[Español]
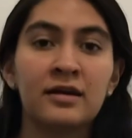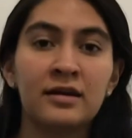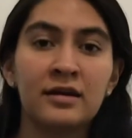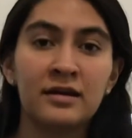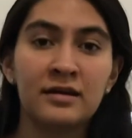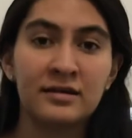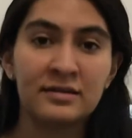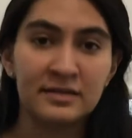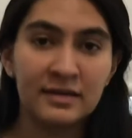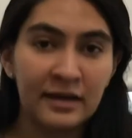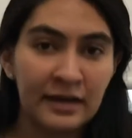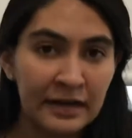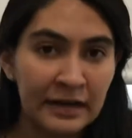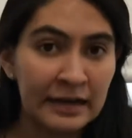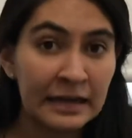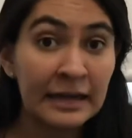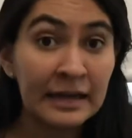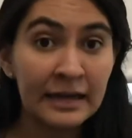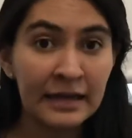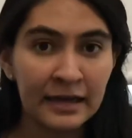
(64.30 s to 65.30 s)
estar en
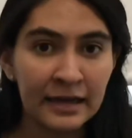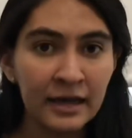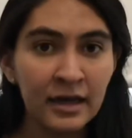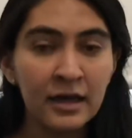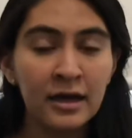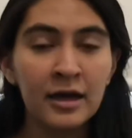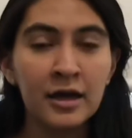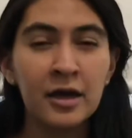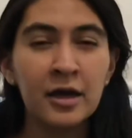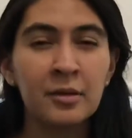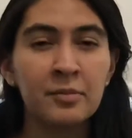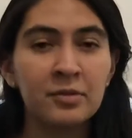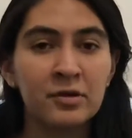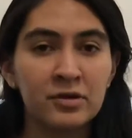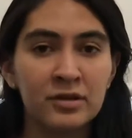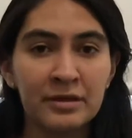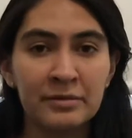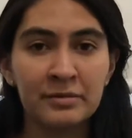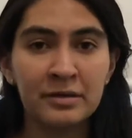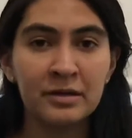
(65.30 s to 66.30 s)
línea, pero
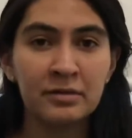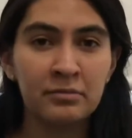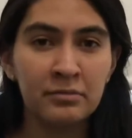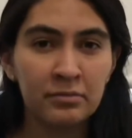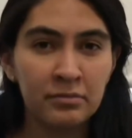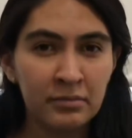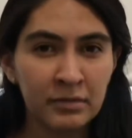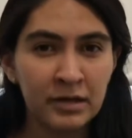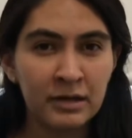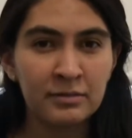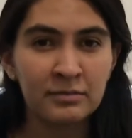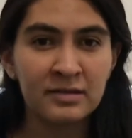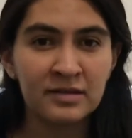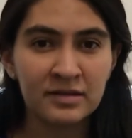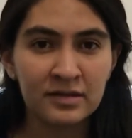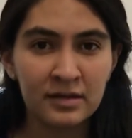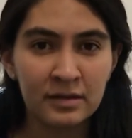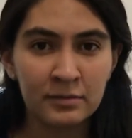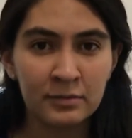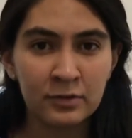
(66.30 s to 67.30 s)
también
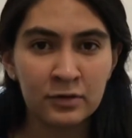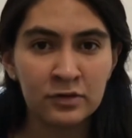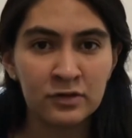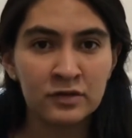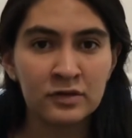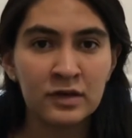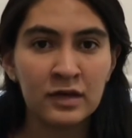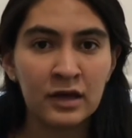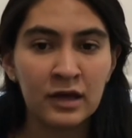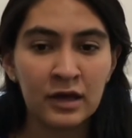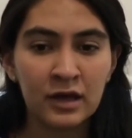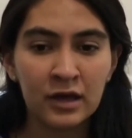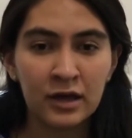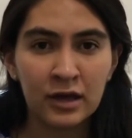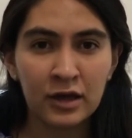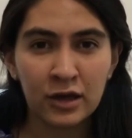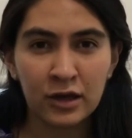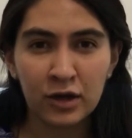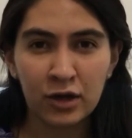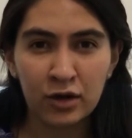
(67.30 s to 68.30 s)
minimicemos
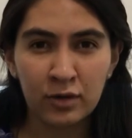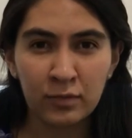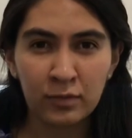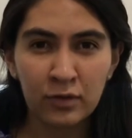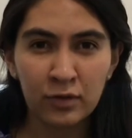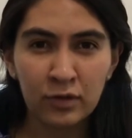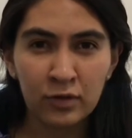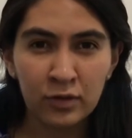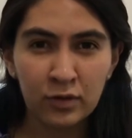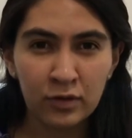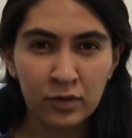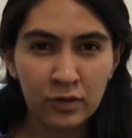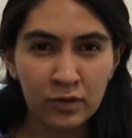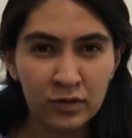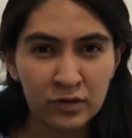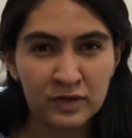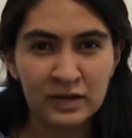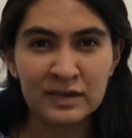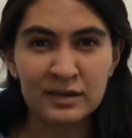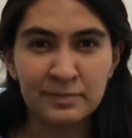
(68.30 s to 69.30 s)
como
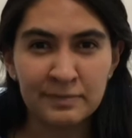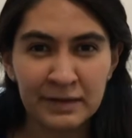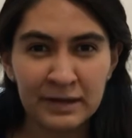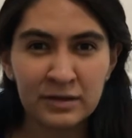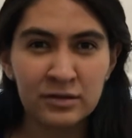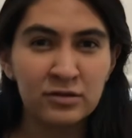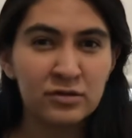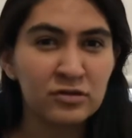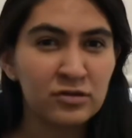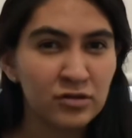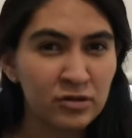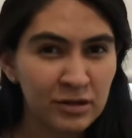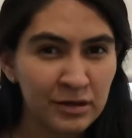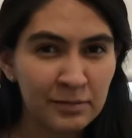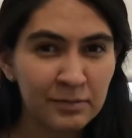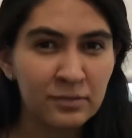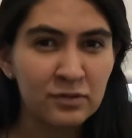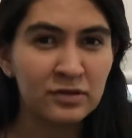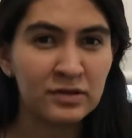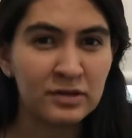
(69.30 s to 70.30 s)
los aspectos no tan
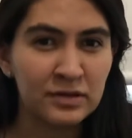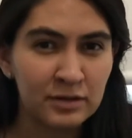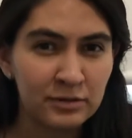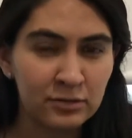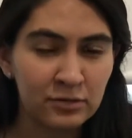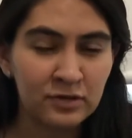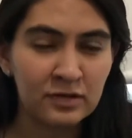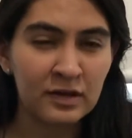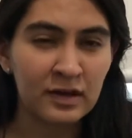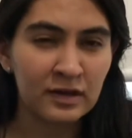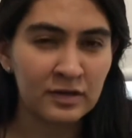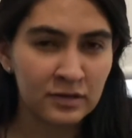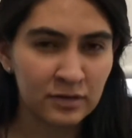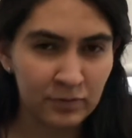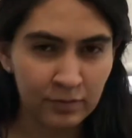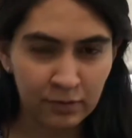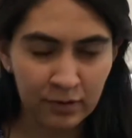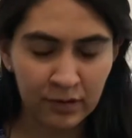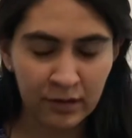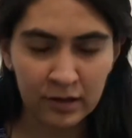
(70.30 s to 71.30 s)
positivos que esto
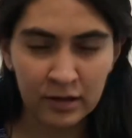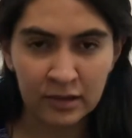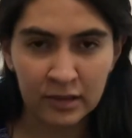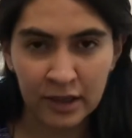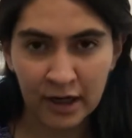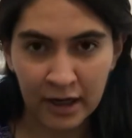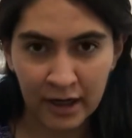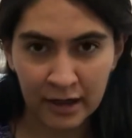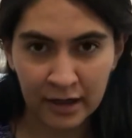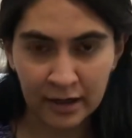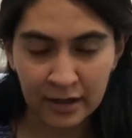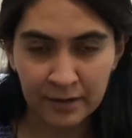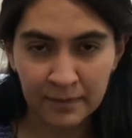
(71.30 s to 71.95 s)
puede traer.